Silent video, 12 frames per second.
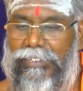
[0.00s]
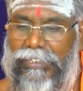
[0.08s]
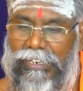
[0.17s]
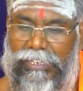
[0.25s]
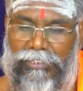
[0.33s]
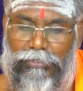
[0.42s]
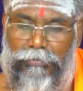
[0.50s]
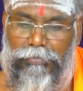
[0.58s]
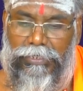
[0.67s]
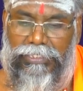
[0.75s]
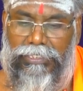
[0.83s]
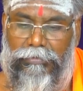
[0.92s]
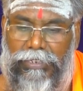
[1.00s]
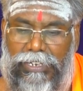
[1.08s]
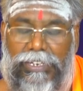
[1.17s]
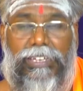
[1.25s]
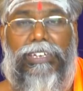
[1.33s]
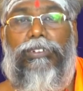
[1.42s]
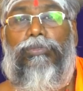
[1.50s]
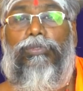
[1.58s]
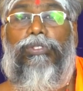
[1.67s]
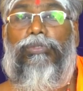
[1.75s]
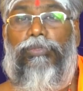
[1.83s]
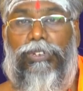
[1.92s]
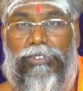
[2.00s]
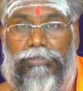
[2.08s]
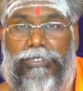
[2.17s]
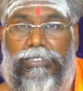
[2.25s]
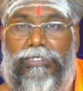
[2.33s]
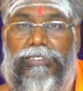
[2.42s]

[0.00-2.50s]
எல்லாருக்கும் பிடித்தமான ஒரு உணவு